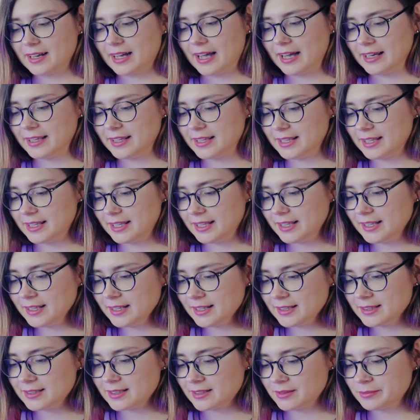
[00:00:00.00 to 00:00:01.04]

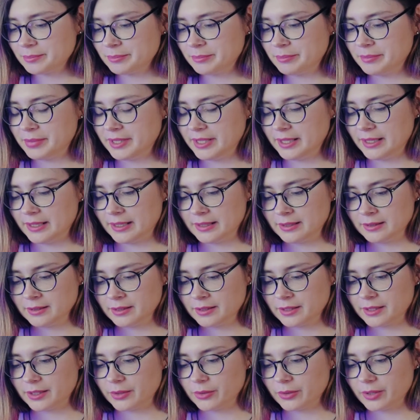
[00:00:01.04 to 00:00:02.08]
Aquí también
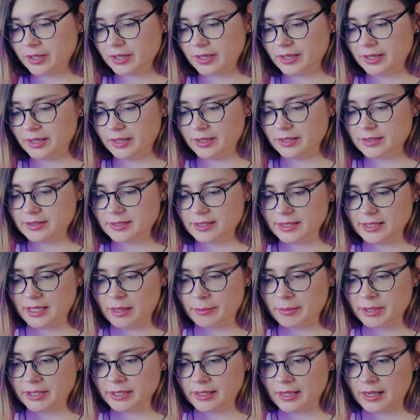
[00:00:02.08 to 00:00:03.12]
creo que se
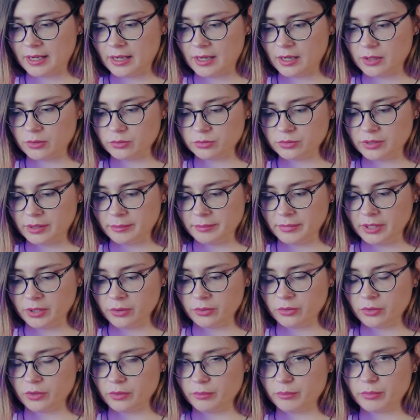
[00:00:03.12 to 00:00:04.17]
llaman a un
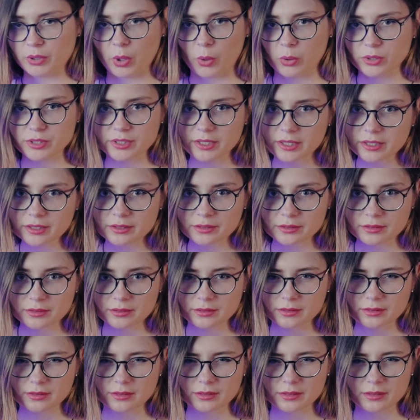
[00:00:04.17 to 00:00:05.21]
amigo browser,
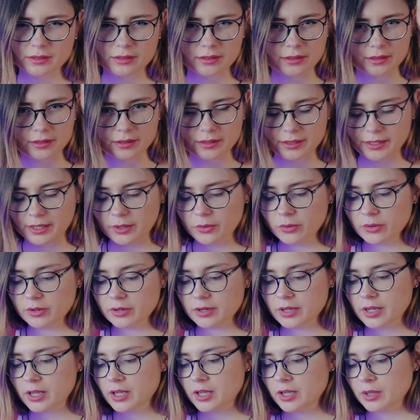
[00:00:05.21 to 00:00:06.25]
creo,
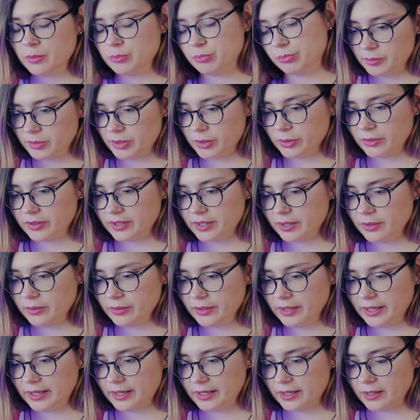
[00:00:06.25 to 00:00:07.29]
pero
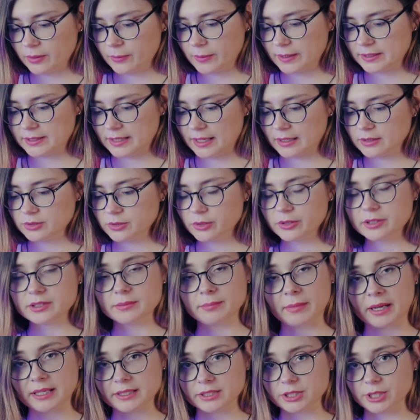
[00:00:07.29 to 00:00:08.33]
creo que cuatazo
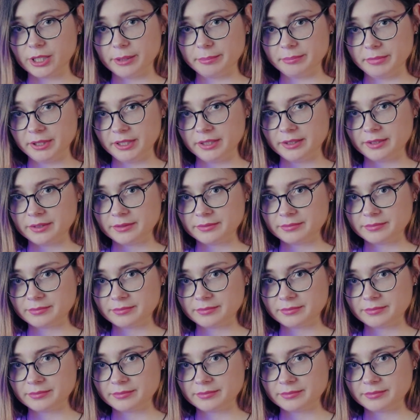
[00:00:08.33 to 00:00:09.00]
es más chepín.